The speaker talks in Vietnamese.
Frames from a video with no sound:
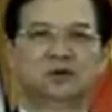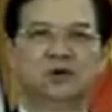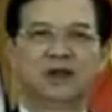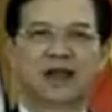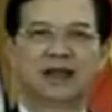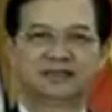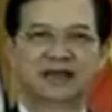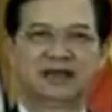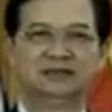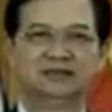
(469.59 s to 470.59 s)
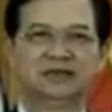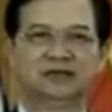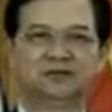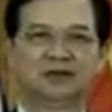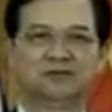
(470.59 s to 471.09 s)
của ASEAN
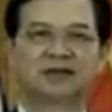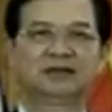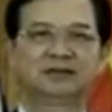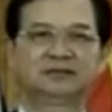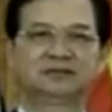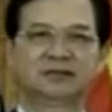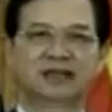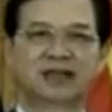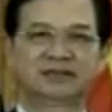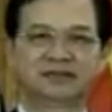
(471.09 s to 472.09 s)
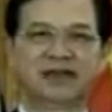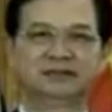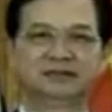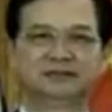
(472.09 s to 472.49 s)
và phong cách ASEAN.